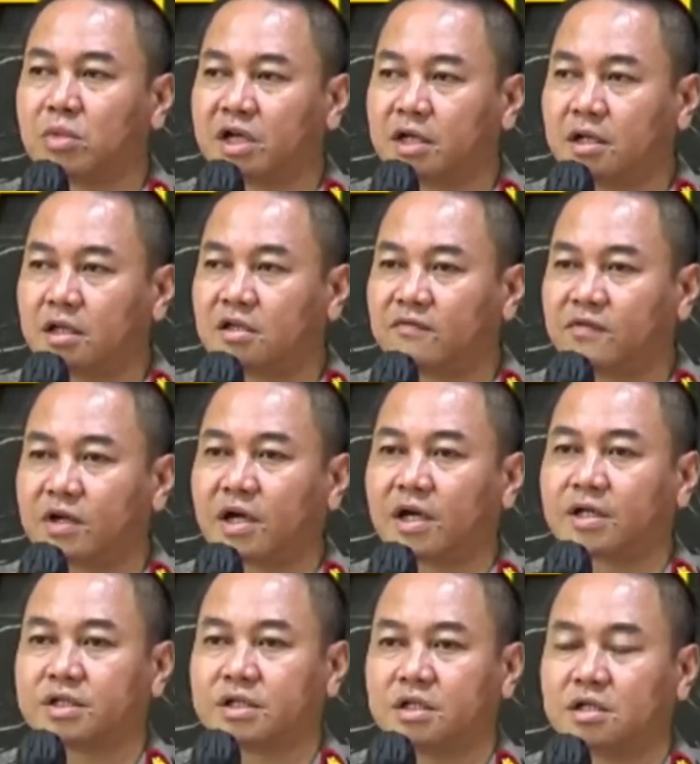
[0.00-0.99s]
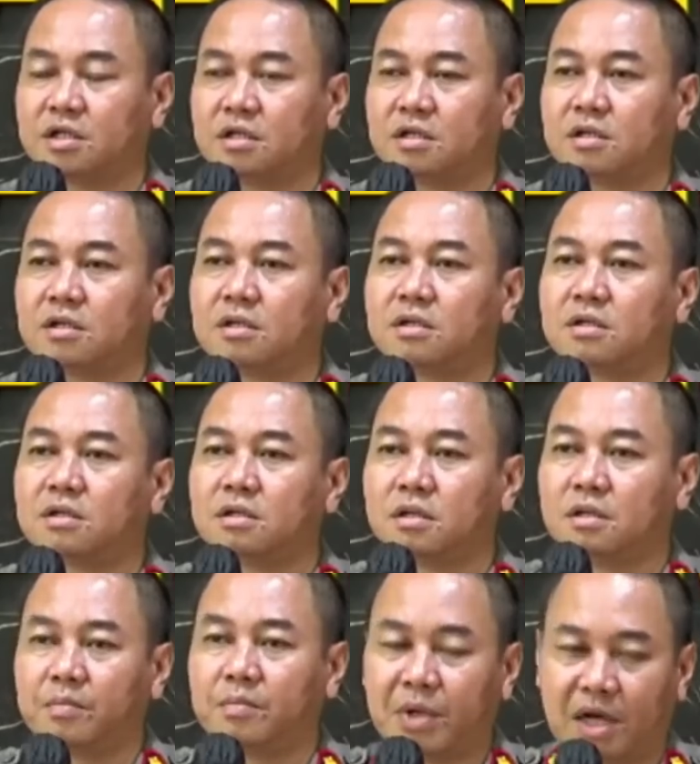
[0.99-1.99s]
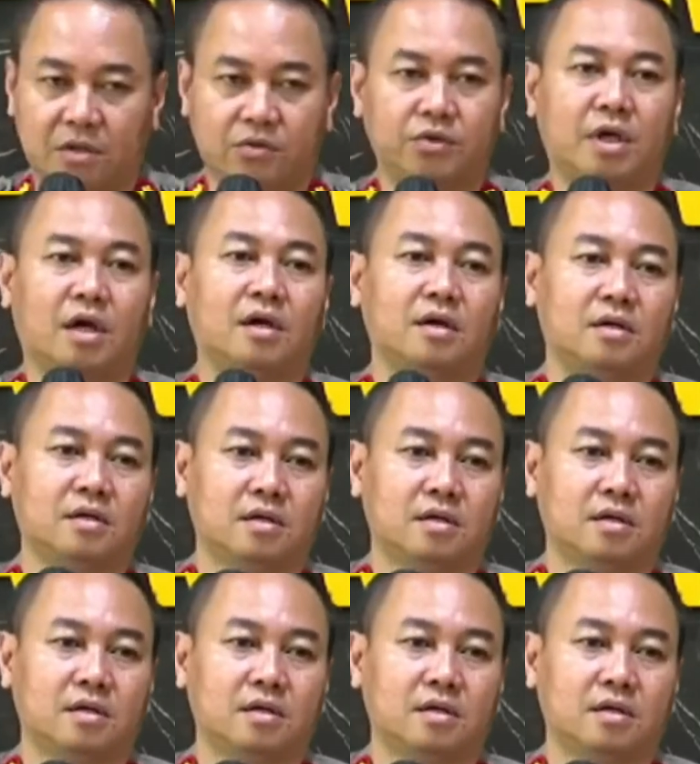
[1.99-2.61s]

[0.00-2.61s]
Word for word: mengidentifikasi pelakunya.